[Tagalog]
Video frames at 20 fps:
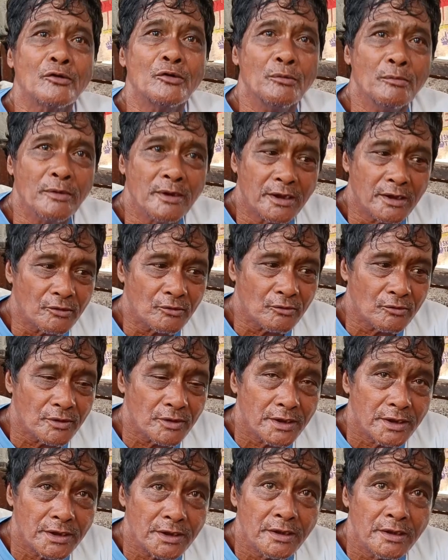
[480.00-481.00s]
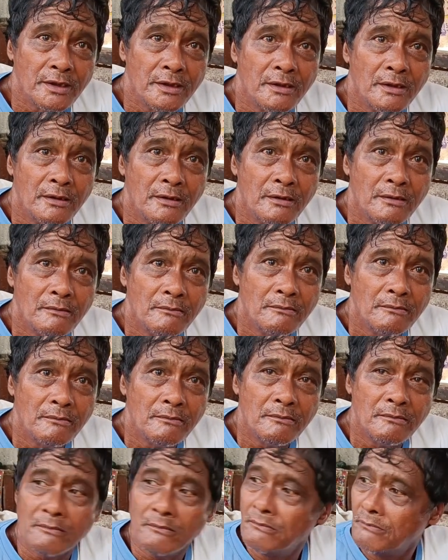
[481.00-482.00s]
ako'y magkaroon ng
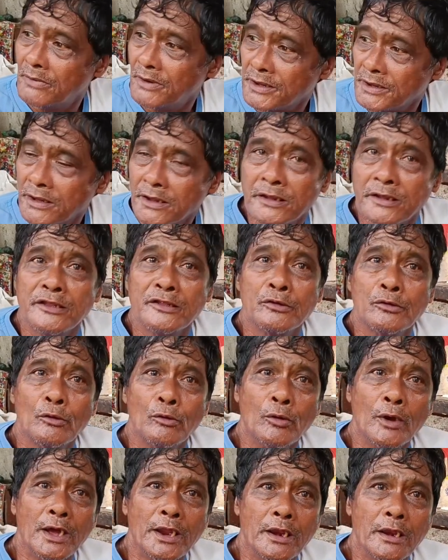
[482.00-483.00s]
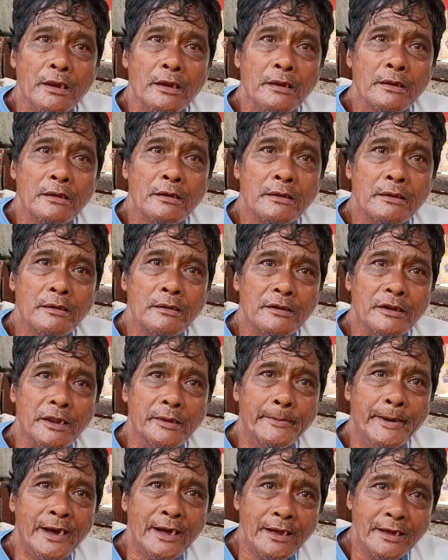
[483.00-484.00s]
maigiging tulugan.
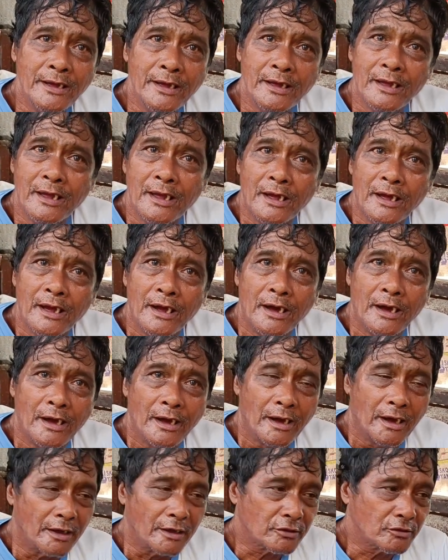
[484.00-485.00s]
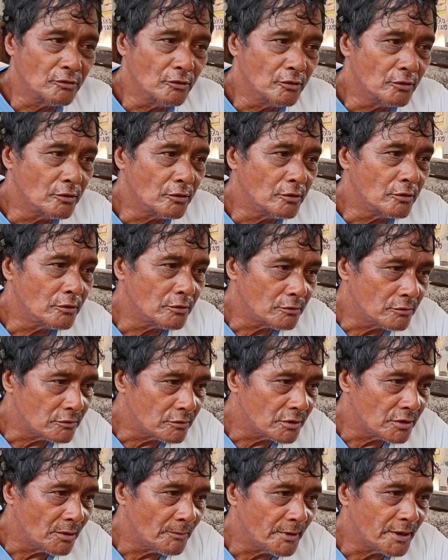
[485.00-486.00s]
Di ba? Yun po. At
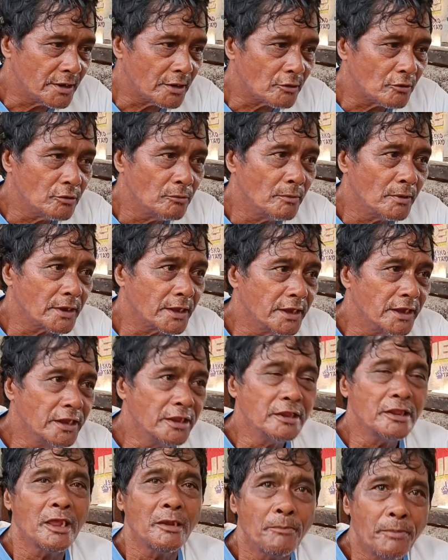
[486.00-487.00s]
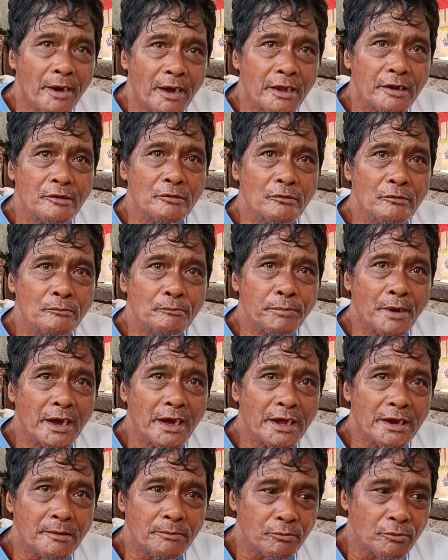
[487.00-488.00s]
kung naman ako'y maghihintay pa noong
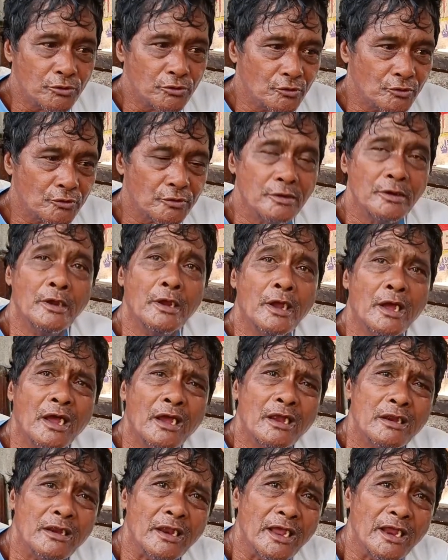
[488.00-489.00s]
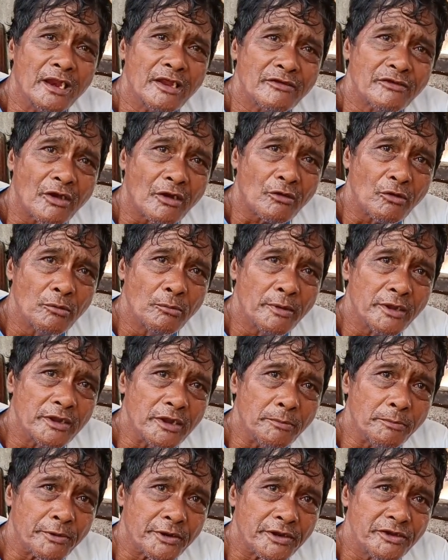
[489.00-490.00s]
pangarap ko yun, dahil sa ako'y may
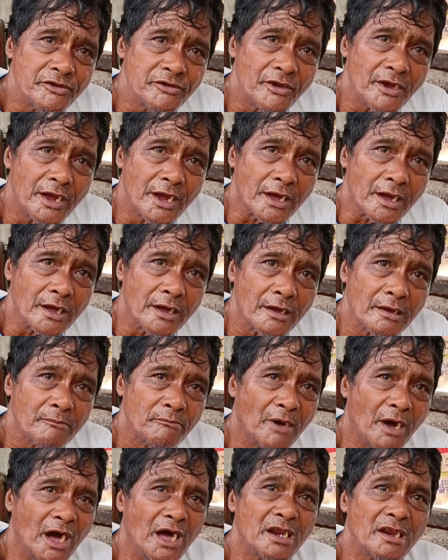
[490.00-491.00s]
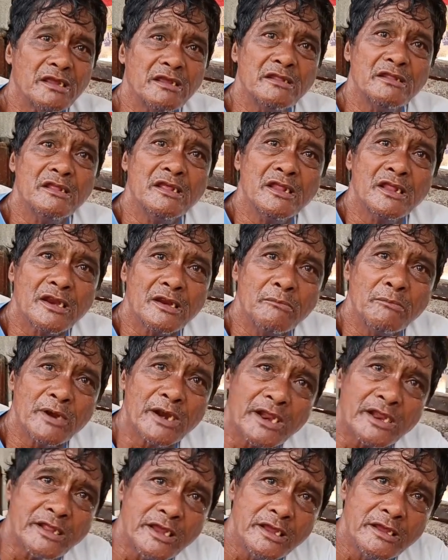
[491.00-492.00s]
diferensya nga, maaring hindi na rin
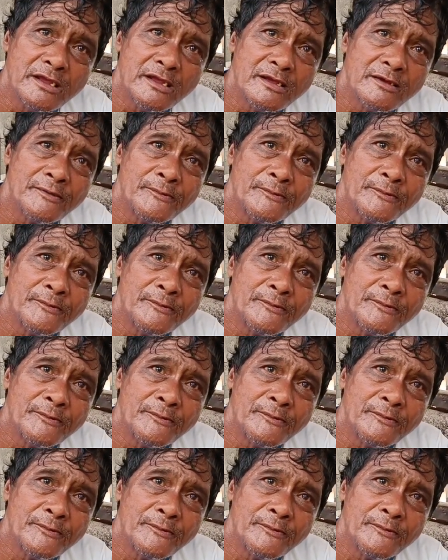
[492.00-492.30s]
marating.